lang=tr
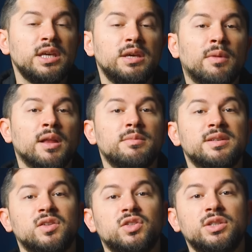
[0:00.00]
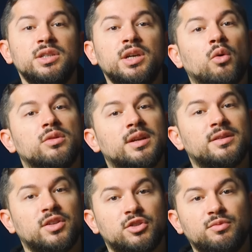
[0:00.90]
iman mesajını onlara
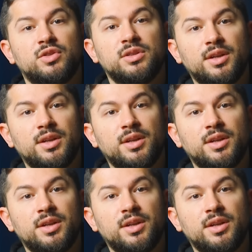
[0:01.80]
taşımıştı.